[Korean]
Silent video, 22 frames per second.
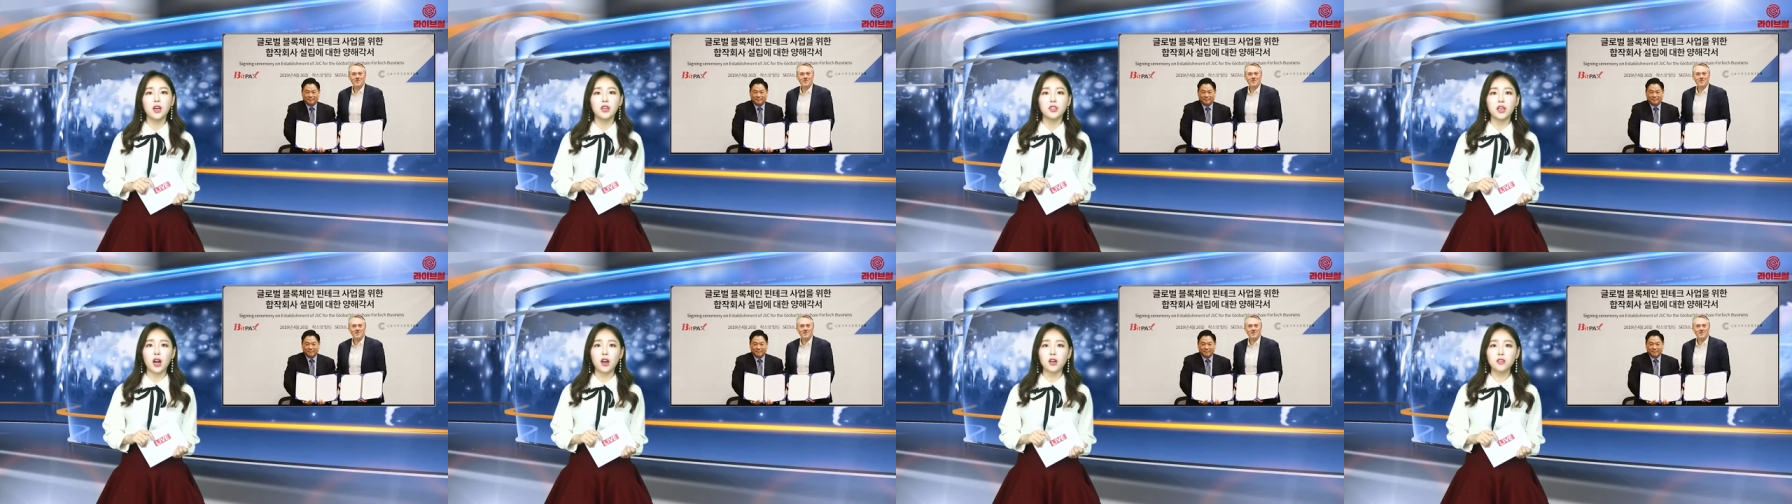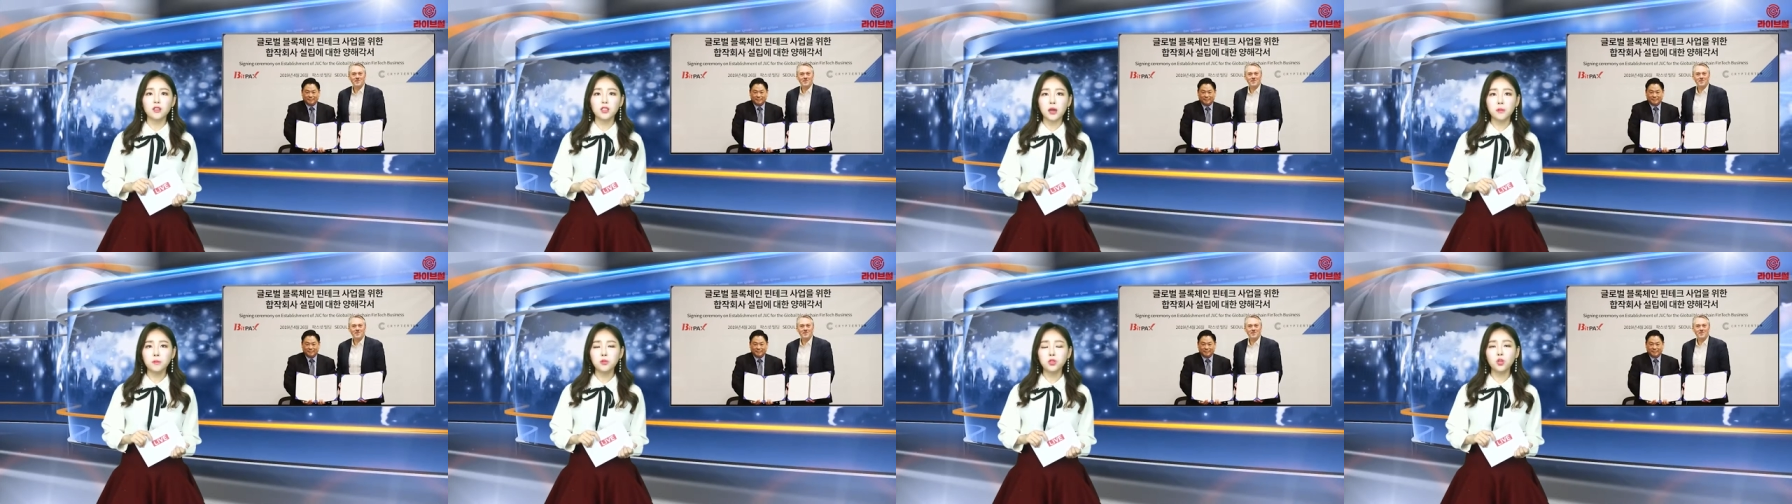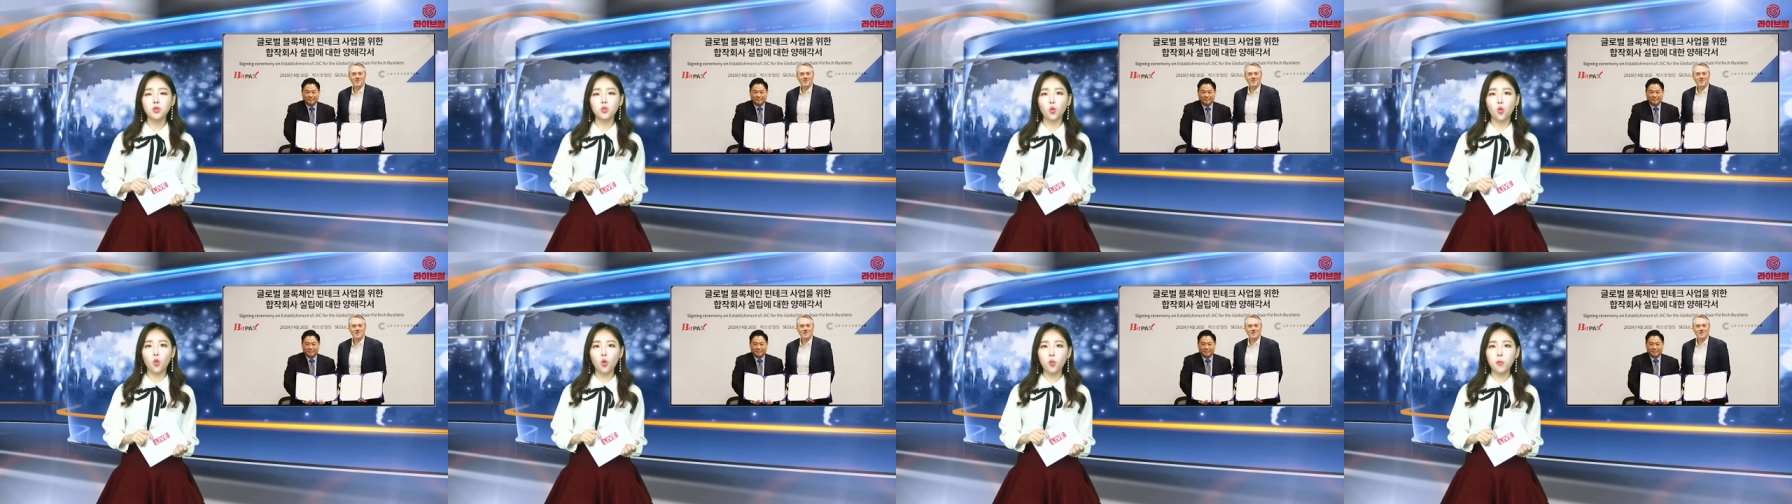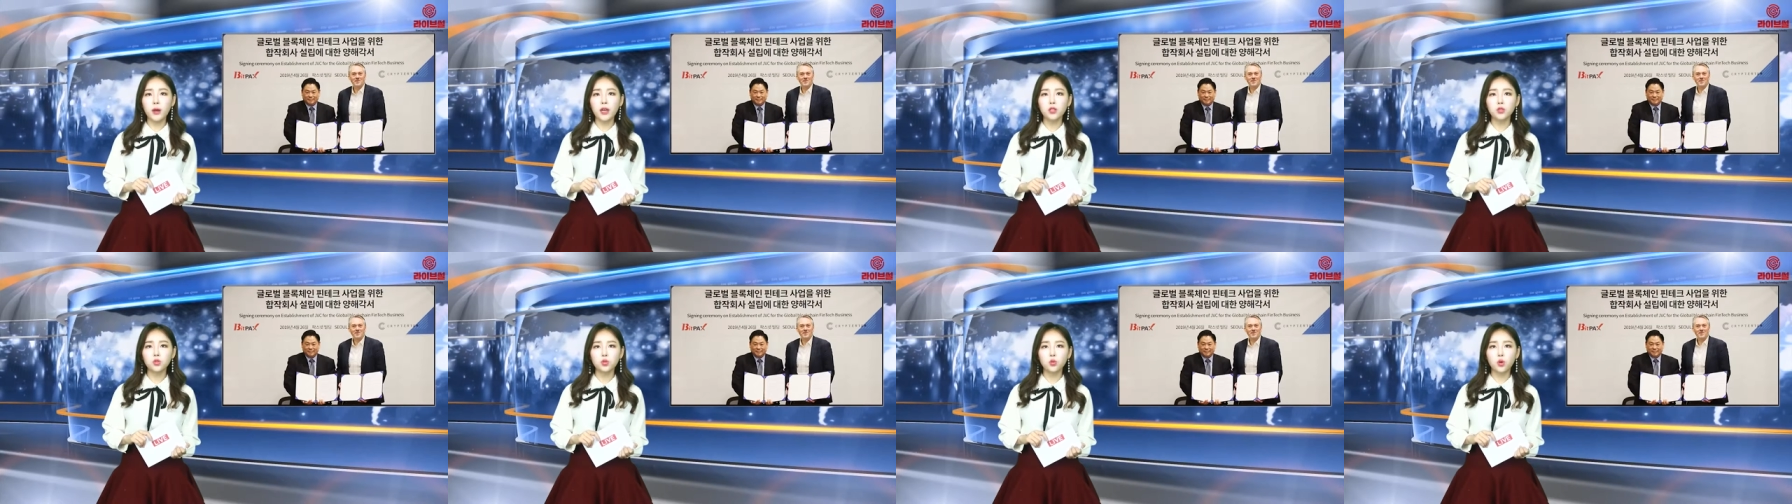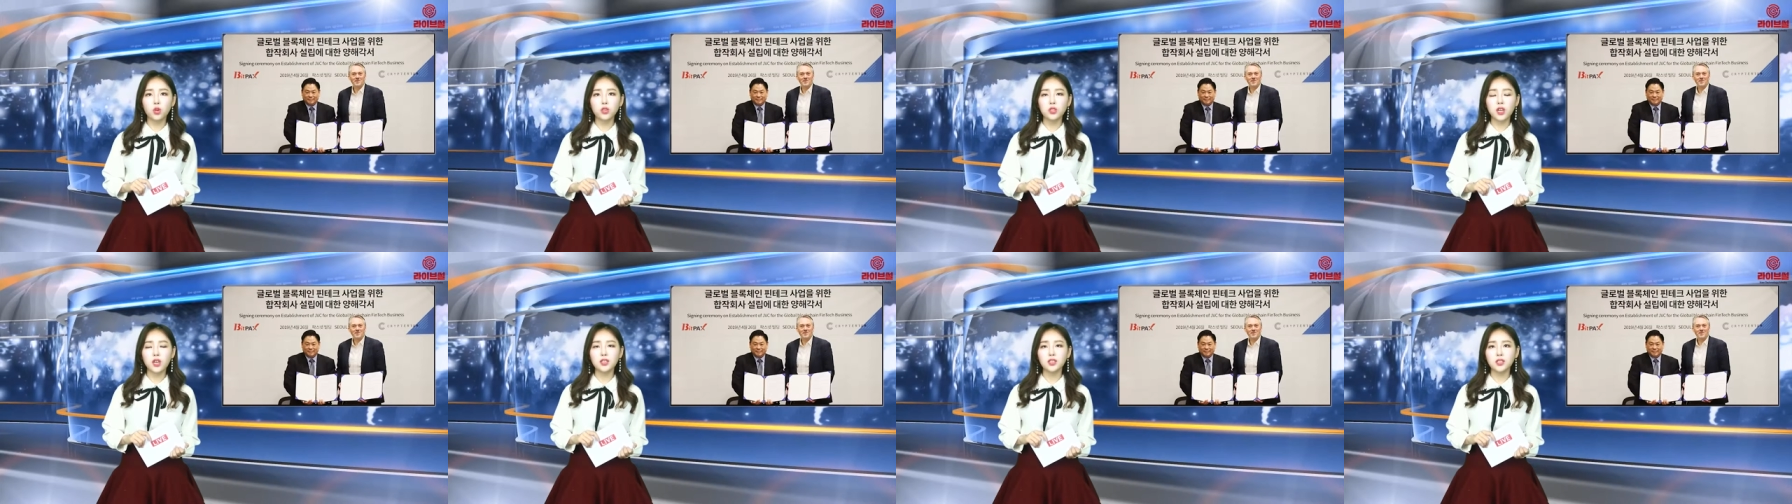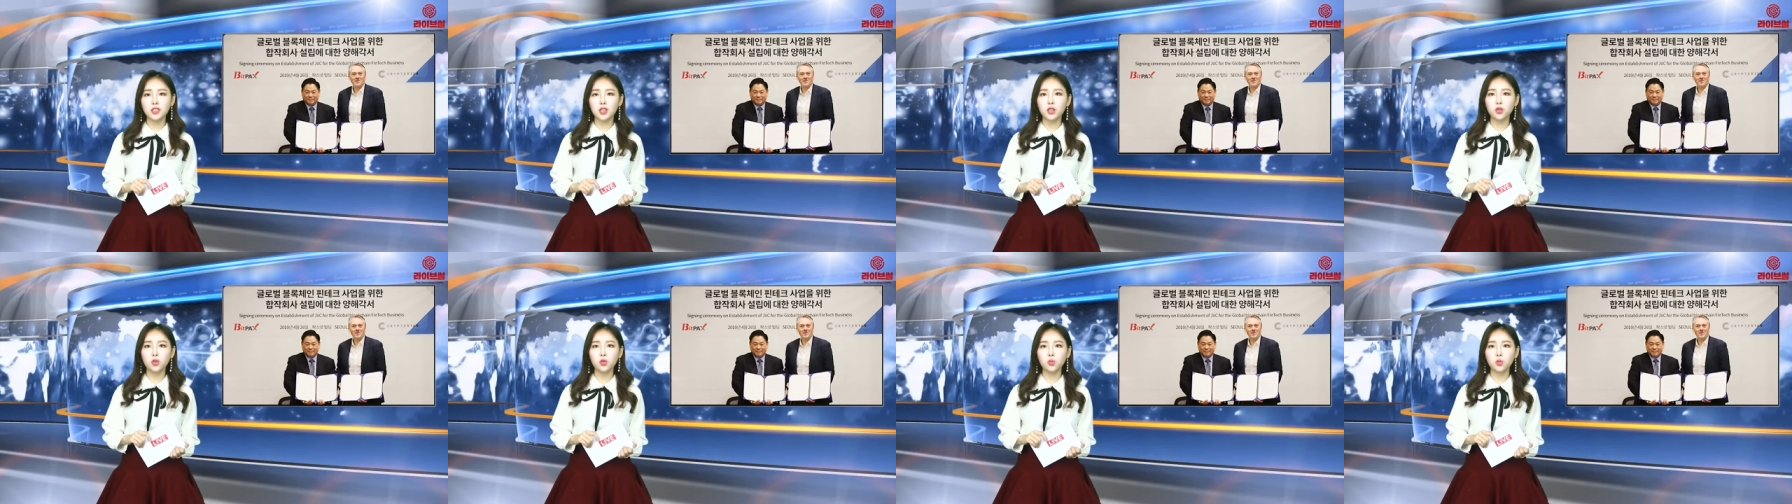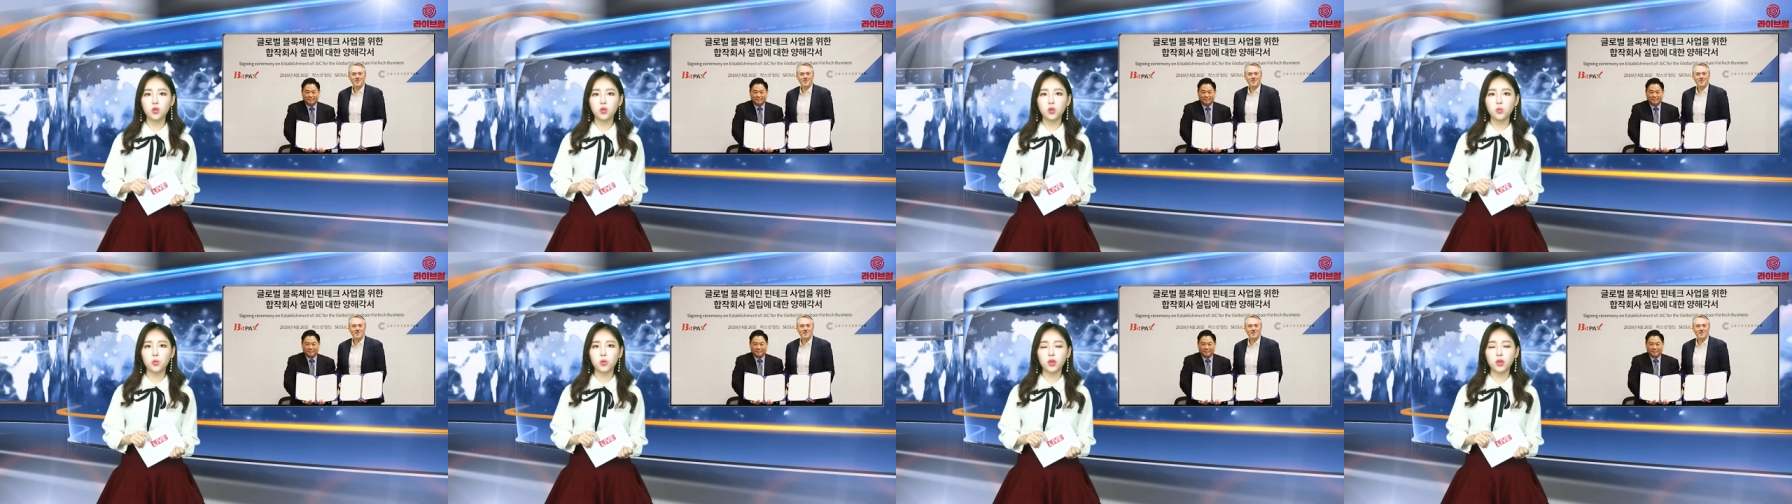약 3,500조 원의 시장 규모를